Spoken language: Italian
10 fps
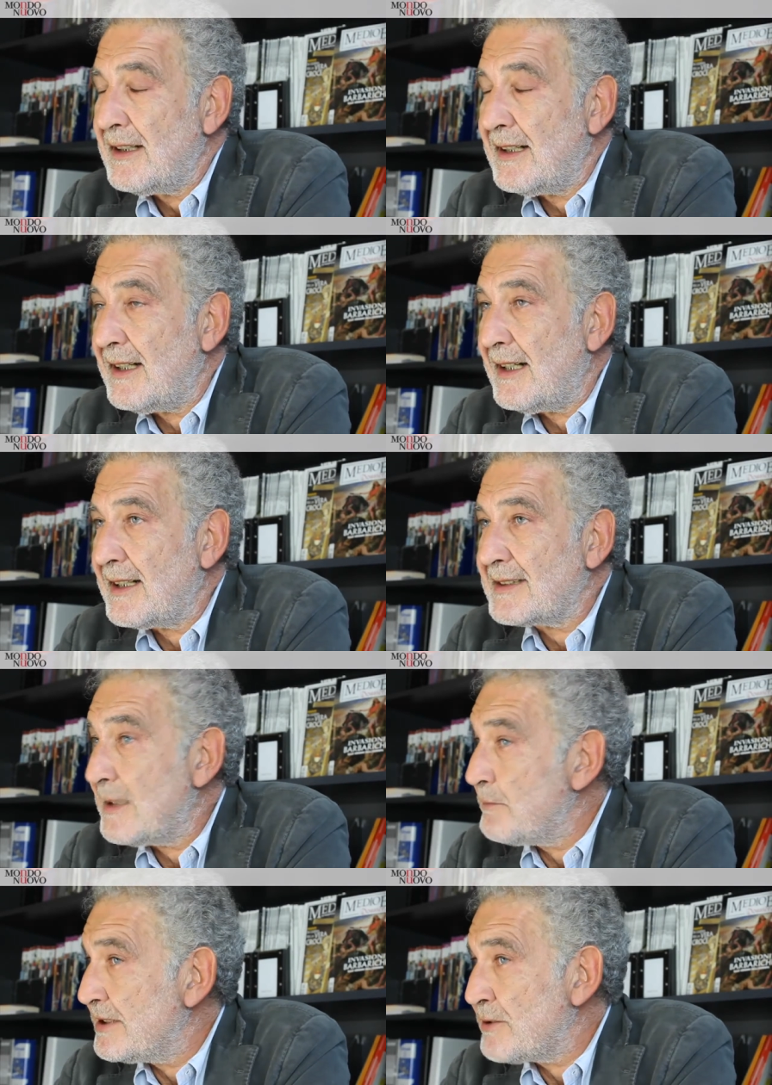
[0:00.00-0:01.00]
a
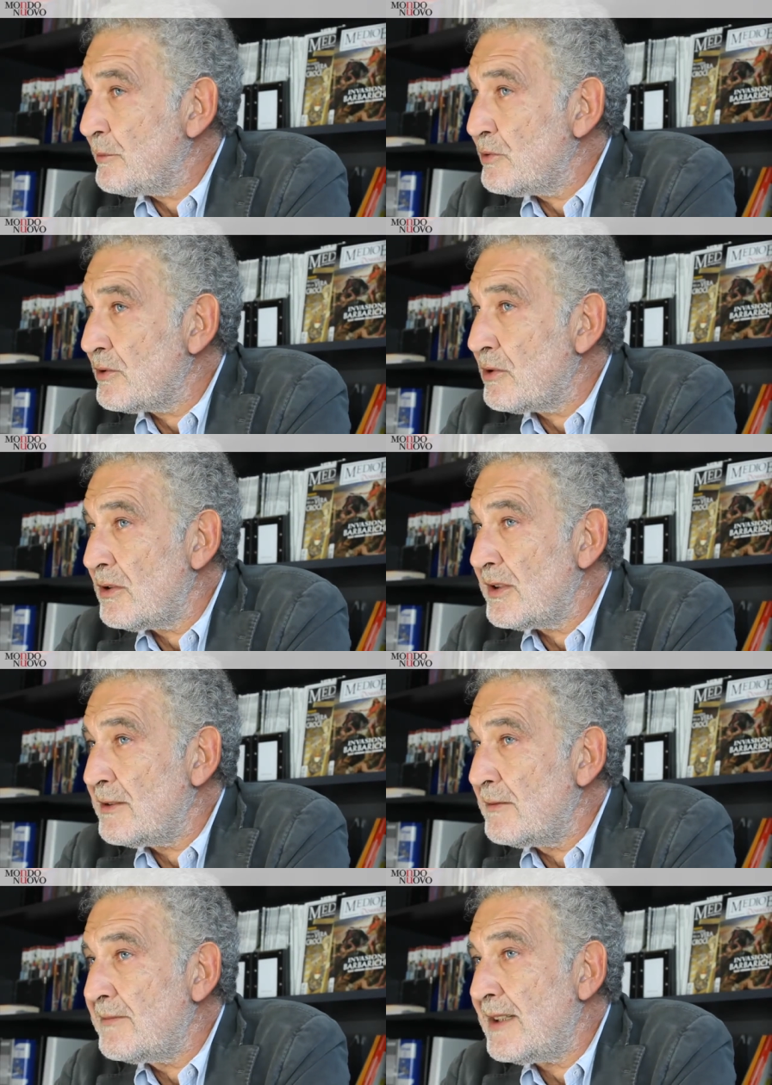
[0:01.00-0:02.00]
San Pietroburgo
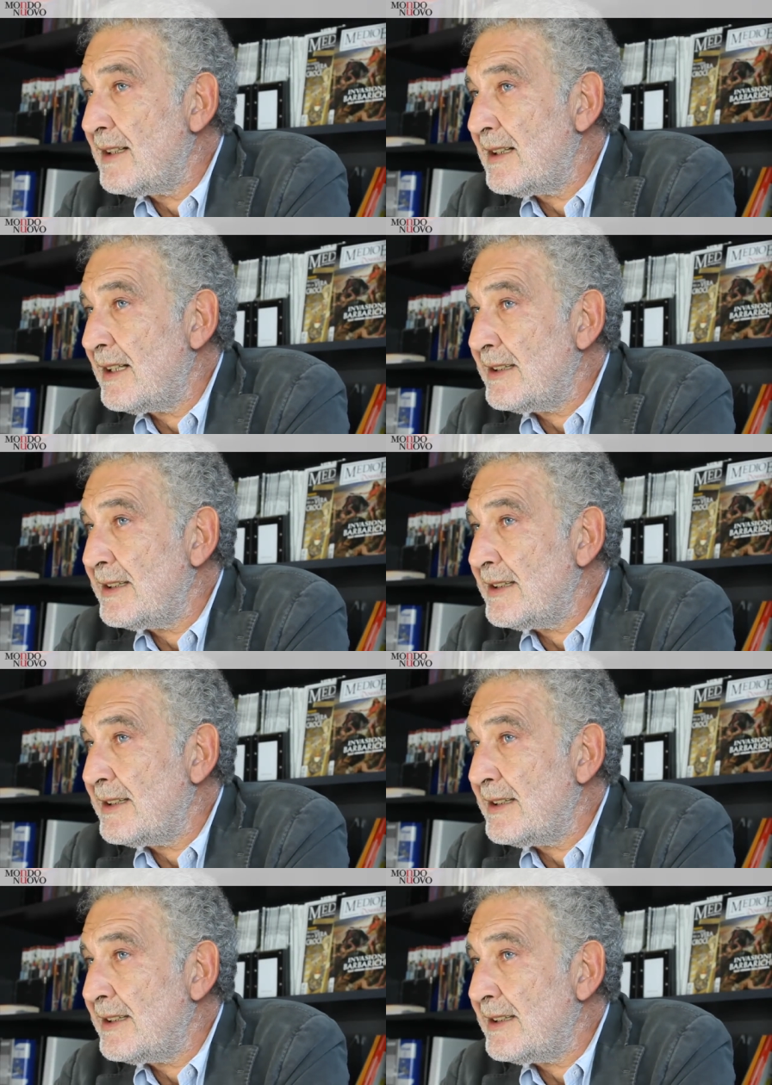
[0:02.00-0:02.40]
in un,